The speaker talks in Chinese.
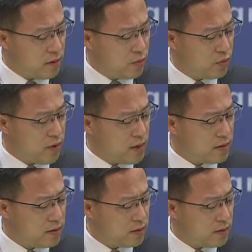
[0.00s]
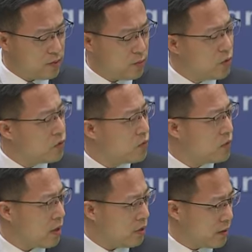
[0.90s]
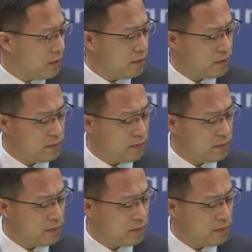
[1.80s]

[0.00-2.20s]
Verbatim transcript: 不断进行谋独挑衅。